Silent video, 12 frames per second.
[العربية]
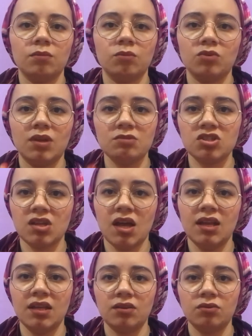وده مش
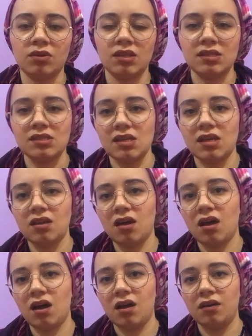صح لانه الانسان
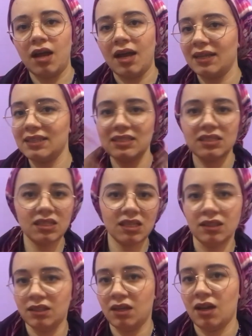حاجات كتير
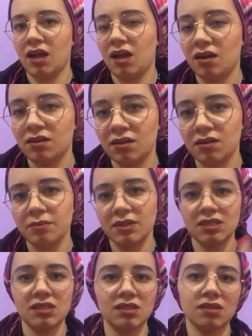جدا اكتر
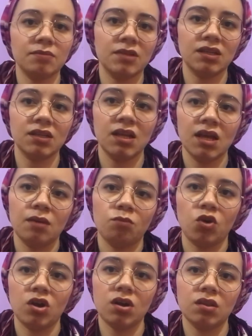بكتير من
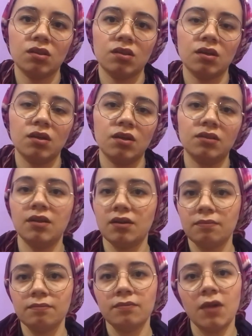مجرد
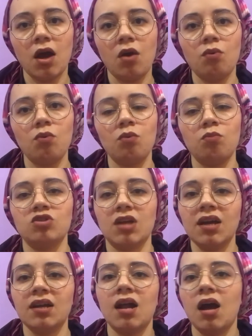ترم او
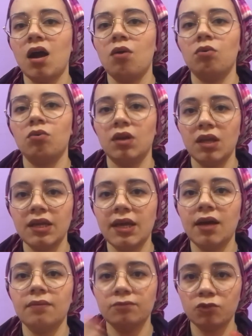مذاكره او
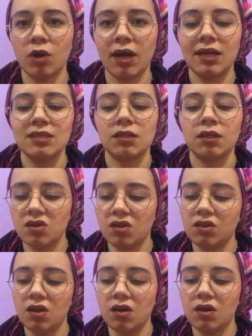كليه وهكذا
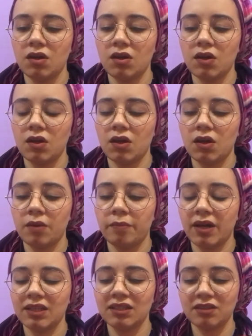ببساطه
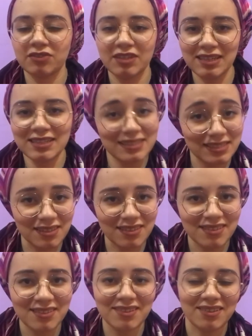بعد تفكير كتير
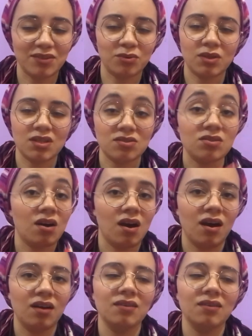وصداع